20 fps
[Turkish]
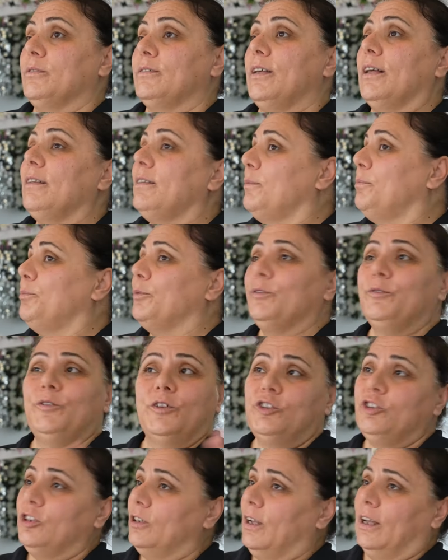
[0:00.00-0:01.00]
Zaten
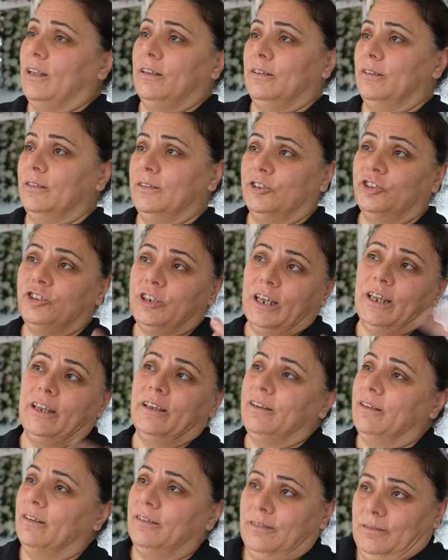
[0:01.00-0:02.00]
profesyonel e,
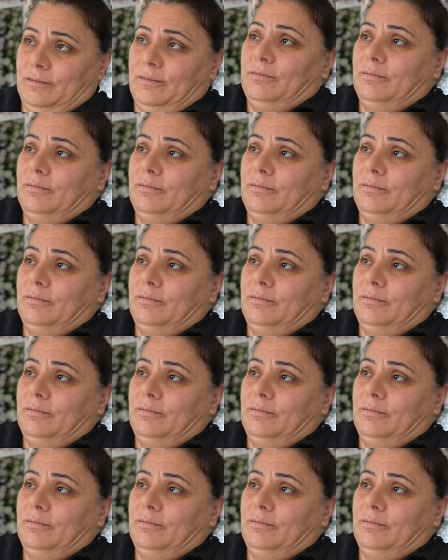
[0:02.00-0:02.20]
şey